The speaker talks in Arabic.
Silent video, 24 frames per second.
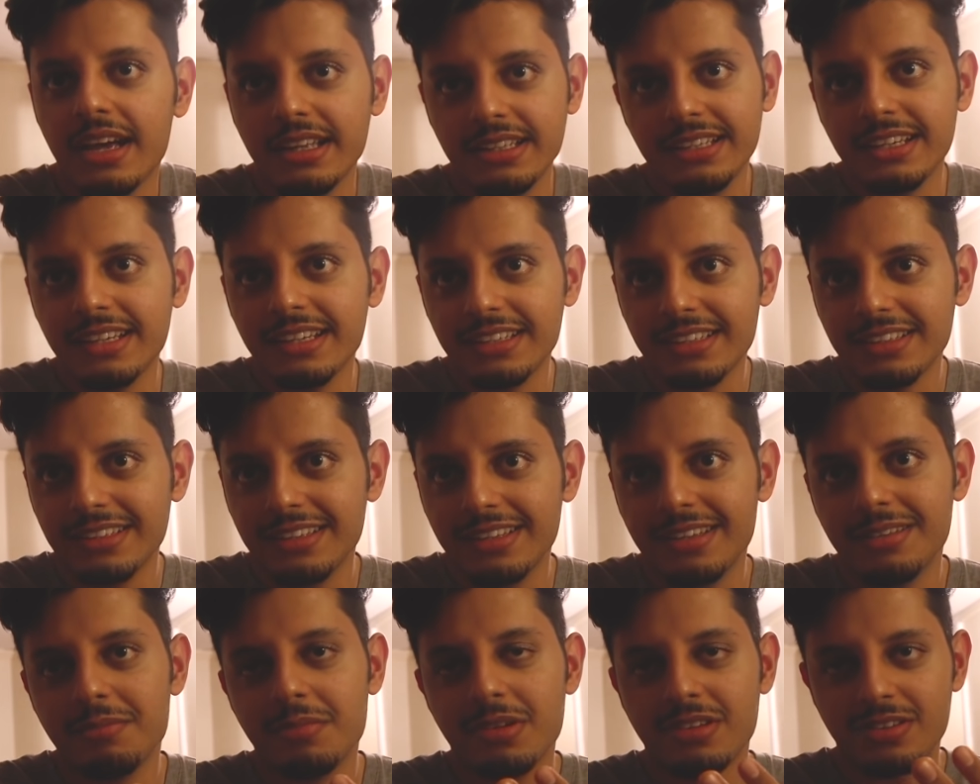ادري
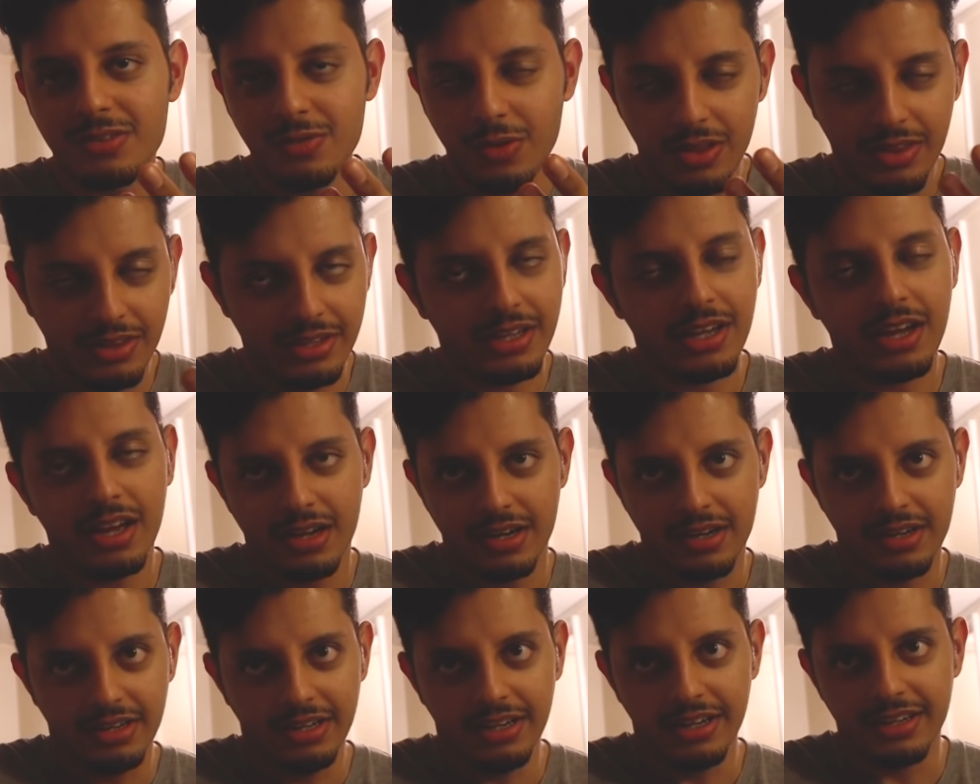بس الوضع
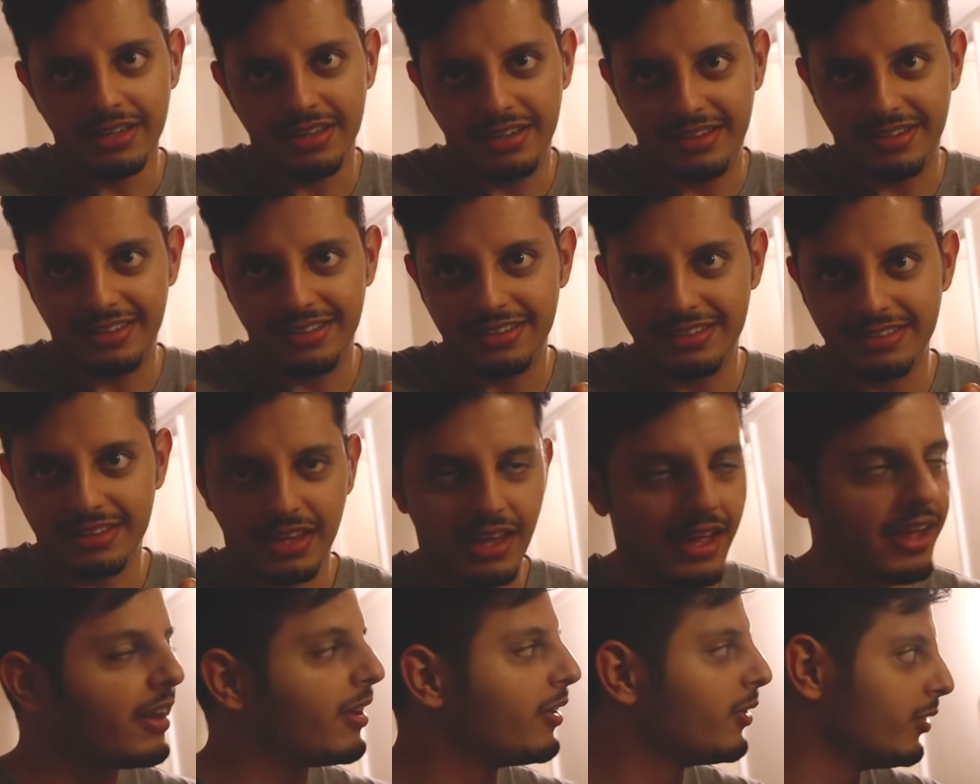يخرع يعني
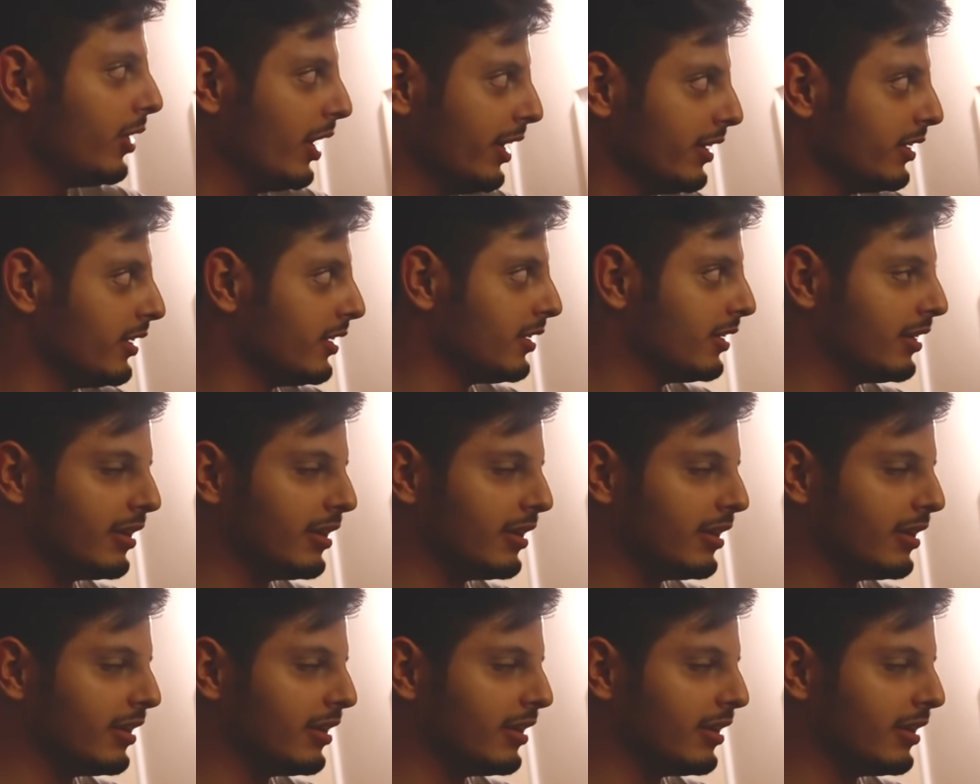تخيل هو كذا